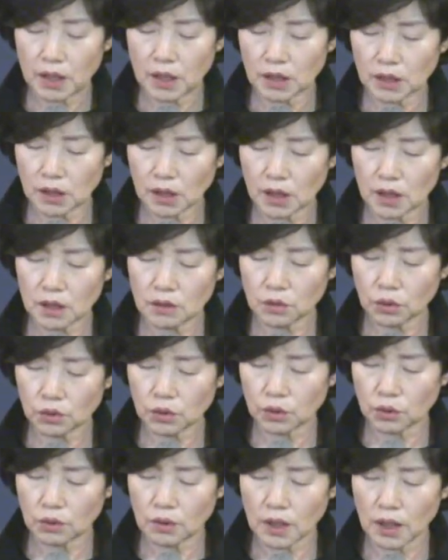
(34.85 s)
이스라엘
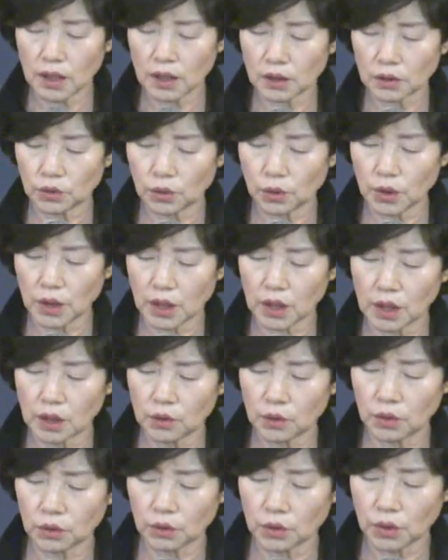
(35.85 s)
속소가
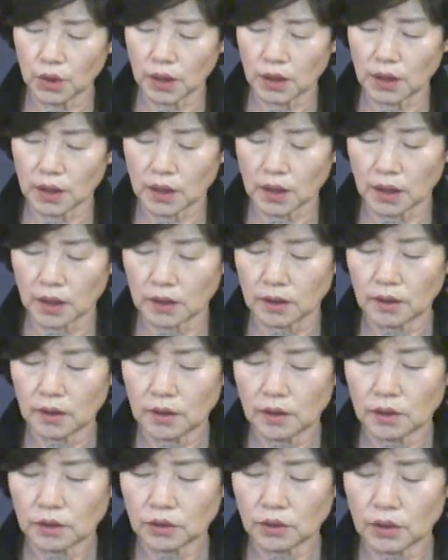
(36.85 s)
돌이키고 돌이키라.
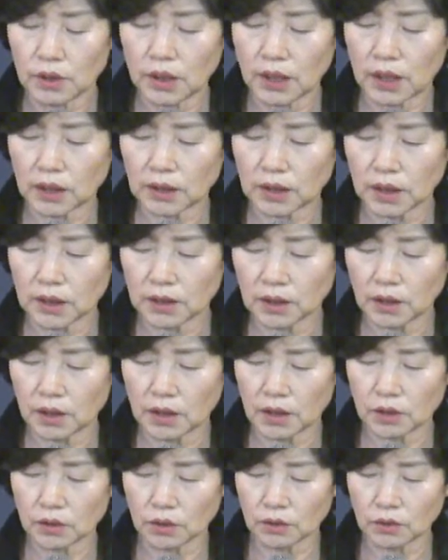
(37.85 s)
너희 악한
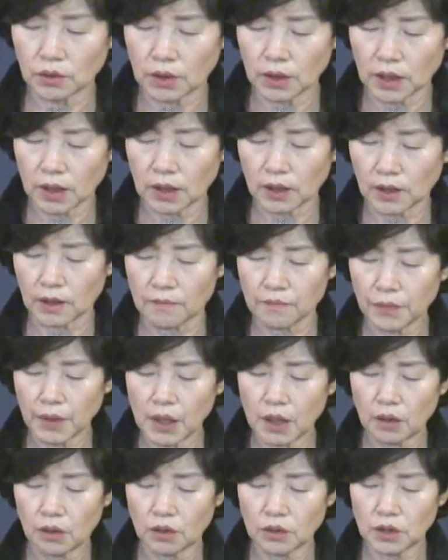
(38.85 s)
길에서 떠나라.
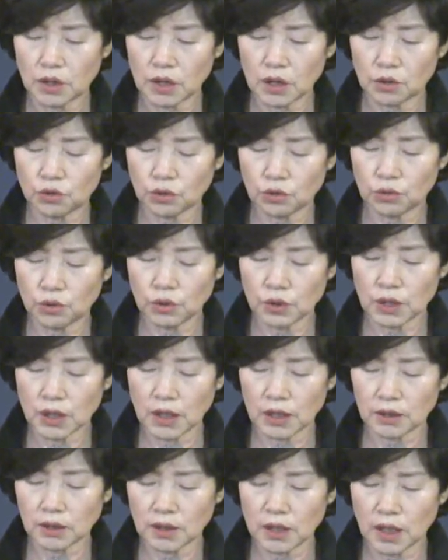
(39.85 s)
어찌 죽고자
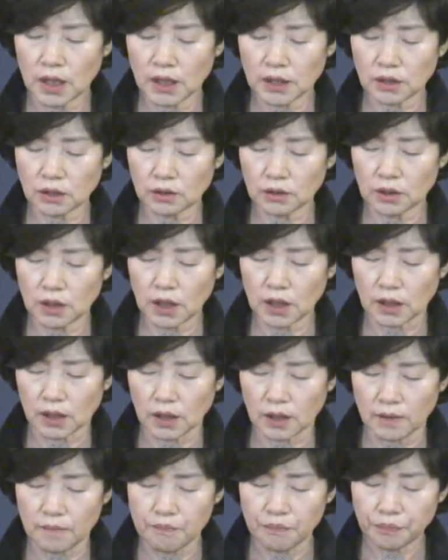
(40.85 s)
하느냐 하셨다
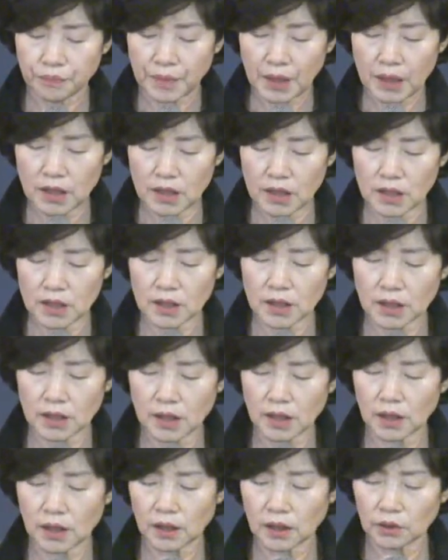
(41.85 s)
하라.
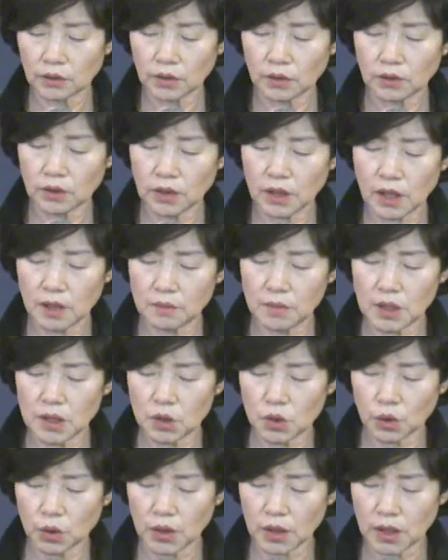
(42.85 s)
인자야, 너는 내
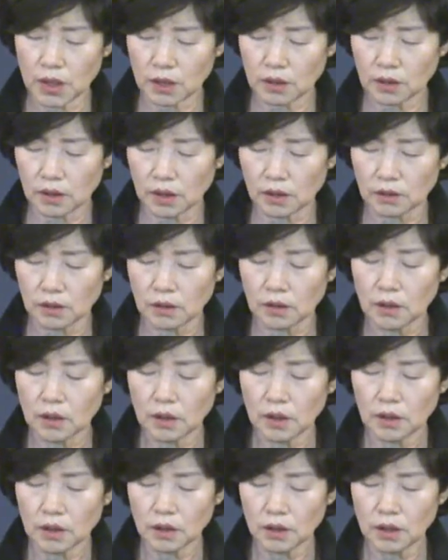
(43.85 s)
민족에게 이르기를
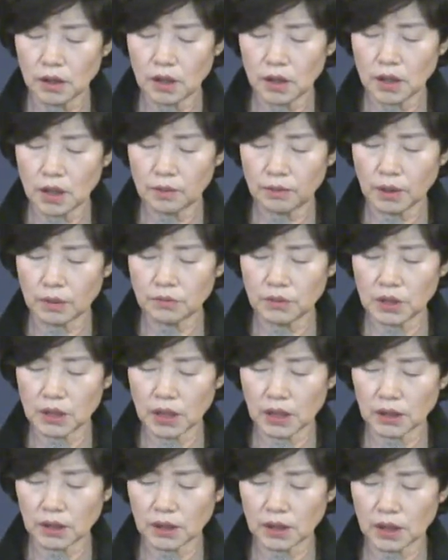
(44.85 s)
의인이
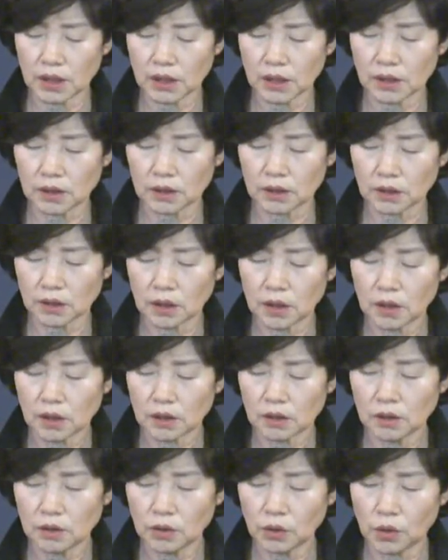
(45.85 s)
범죄하는 날에는
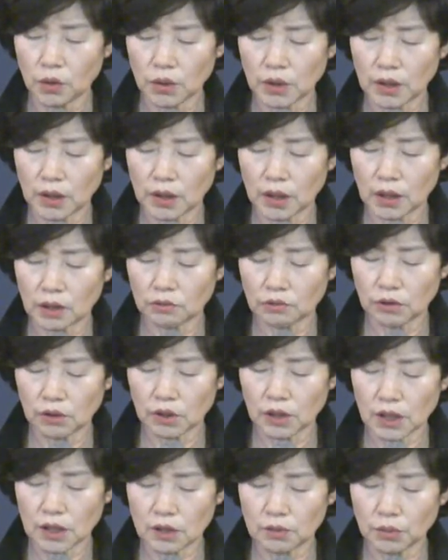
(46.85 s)
그 공의가
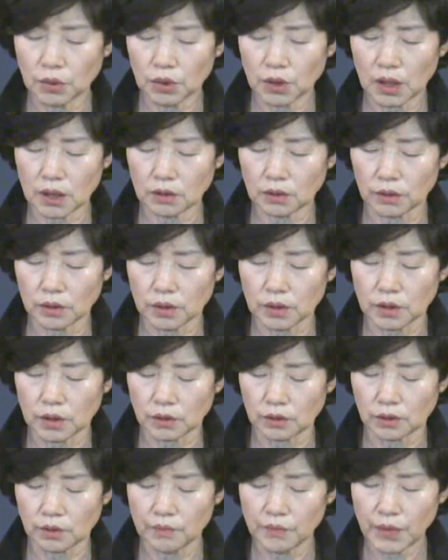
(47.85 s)
구원하지 못할
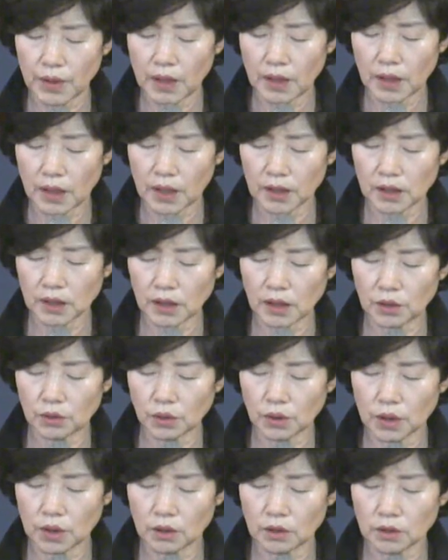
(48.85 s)
것이요. 악인이
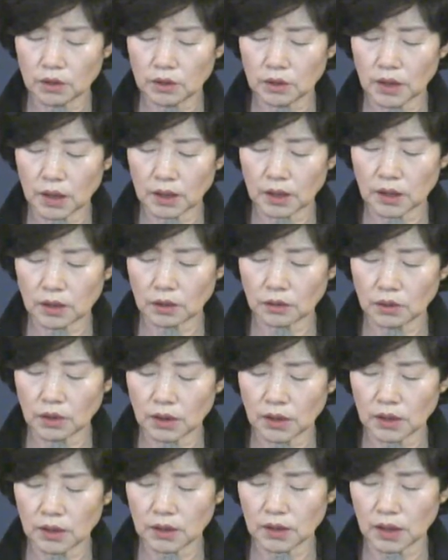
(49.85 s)
돌이켜 그 악에서
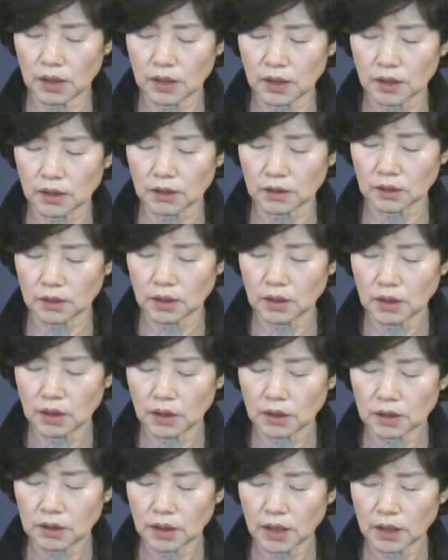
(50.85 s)
떠나는 날에는
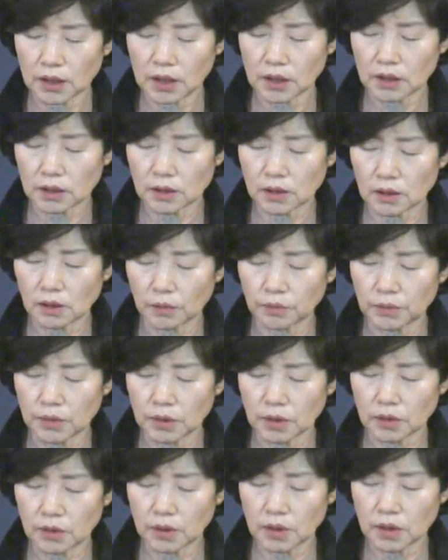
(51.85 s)
그 악이 그를
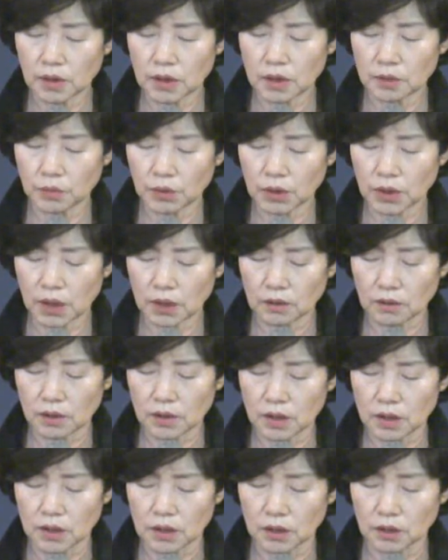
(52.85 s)
엎드려뜨리지 못할
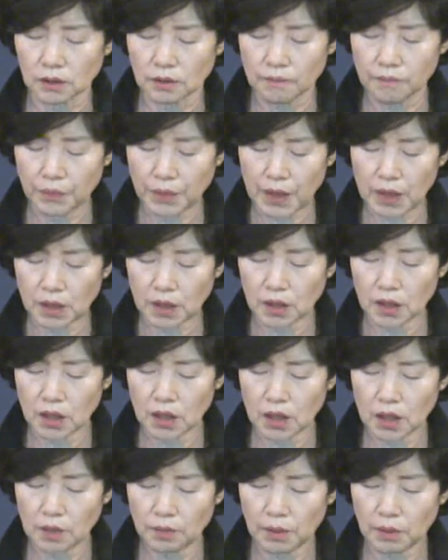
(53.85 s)
것인즉
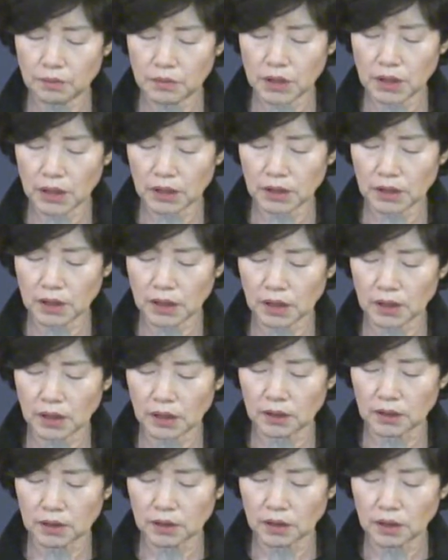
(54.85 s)
의인이 범죄하는
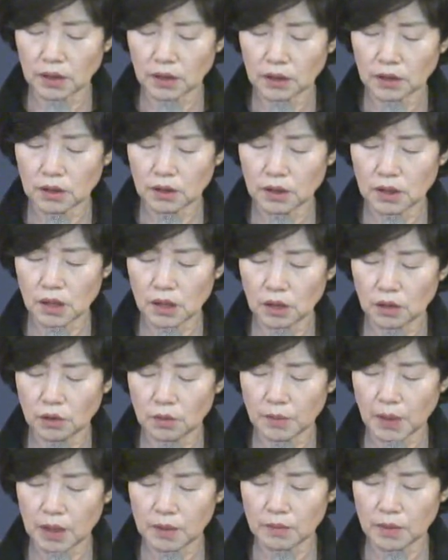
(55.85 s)
날에는 그 의로
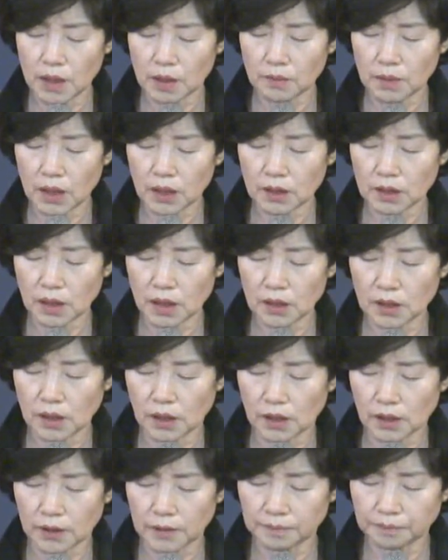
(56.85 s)
말미암아
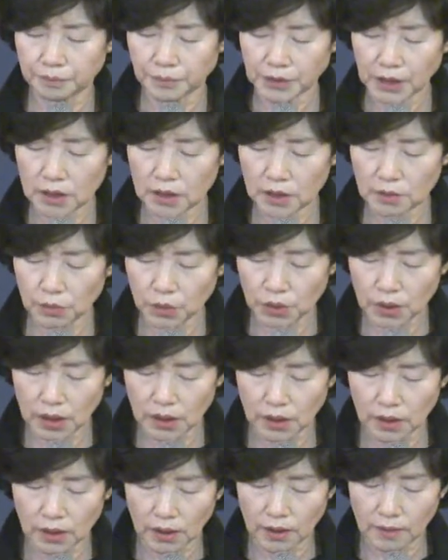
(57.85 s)
살리라 살지
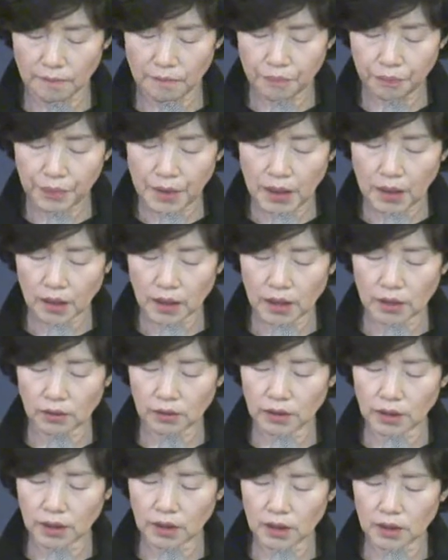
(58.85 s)
못하리라
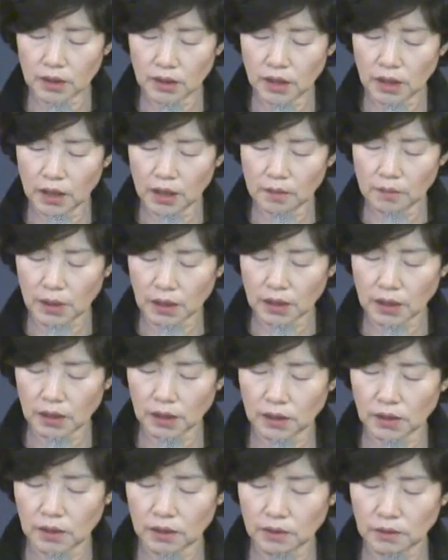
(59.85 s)
가령 내가 의인에게
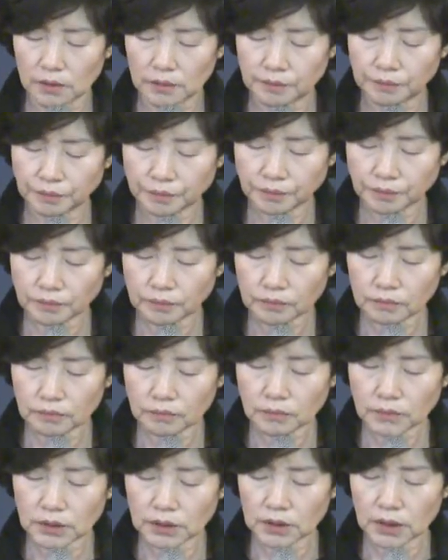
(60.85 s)
말하기를
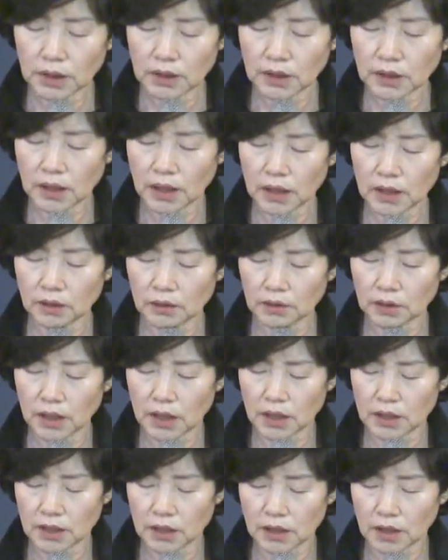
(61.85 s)
살리라 하였다
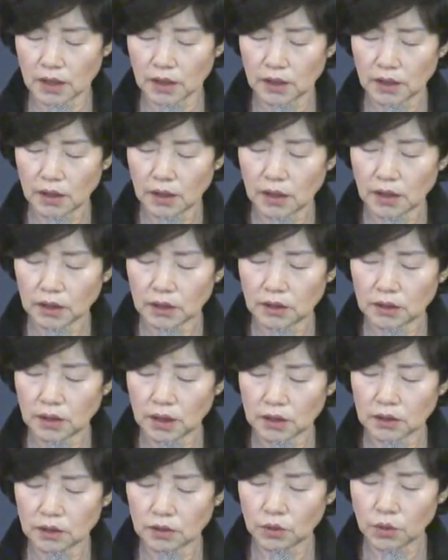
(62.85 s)
하자
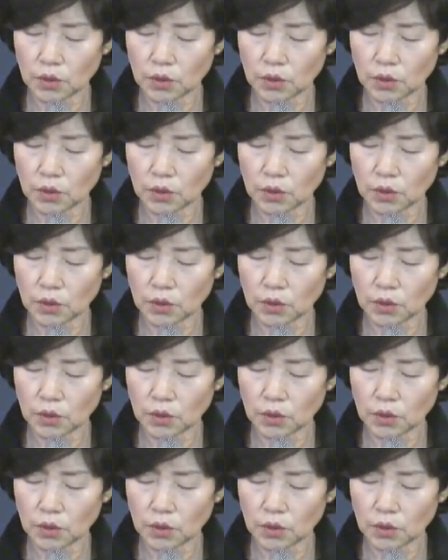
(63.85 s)
그가 그